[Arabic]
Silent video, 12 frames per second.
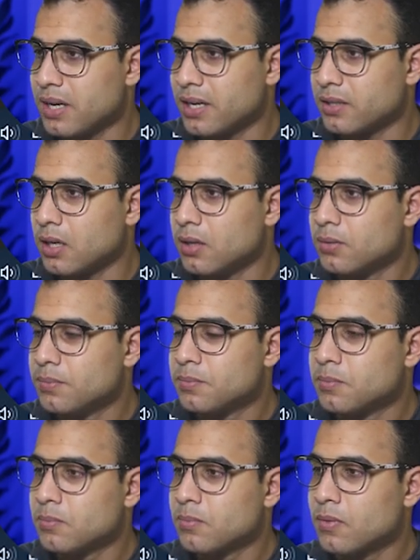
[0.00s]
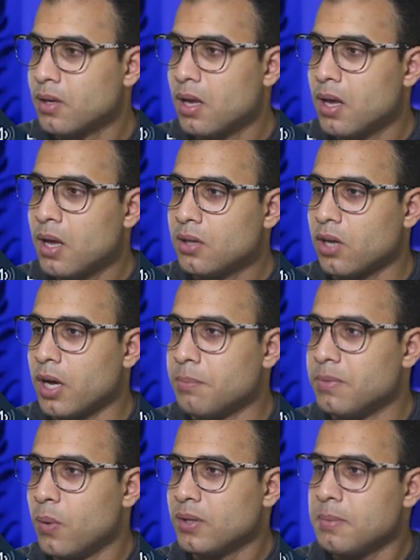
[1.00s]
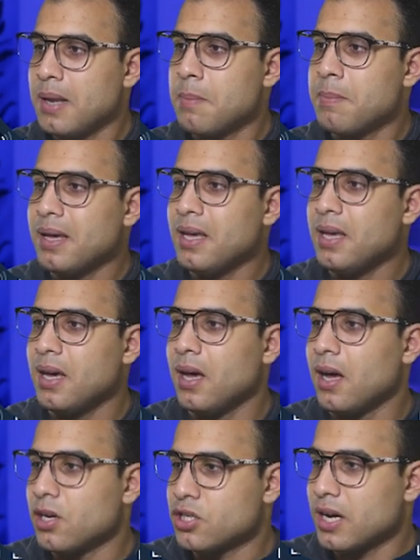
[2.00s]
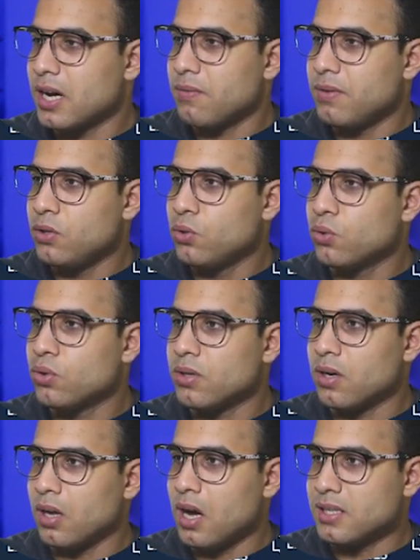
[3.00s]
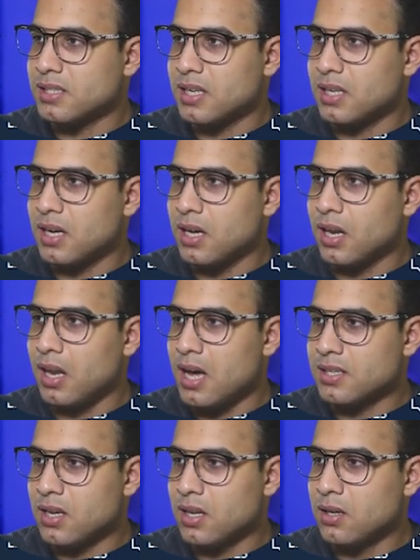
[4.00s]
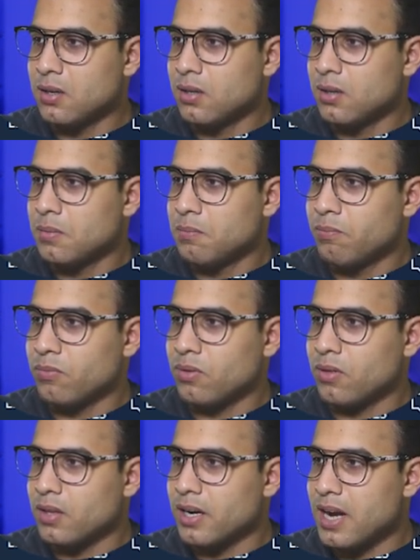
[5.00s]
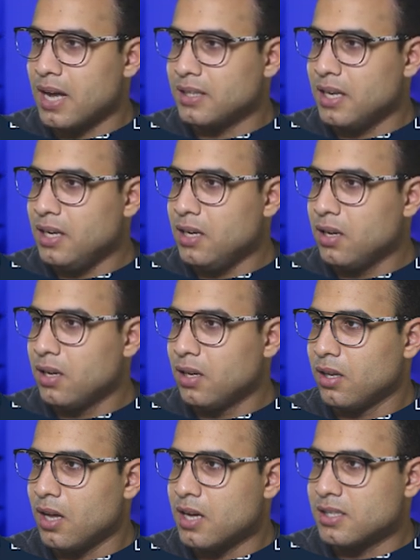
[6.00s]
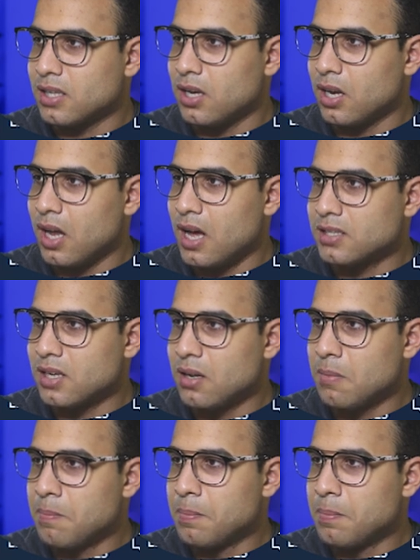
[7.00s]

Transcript: ده كده طيب دلوقتي بقى لما اجي اشغل فيديو لاحظ كده إيه اللي حصل نرجع تاني لاحظ كده إيه اللي حصل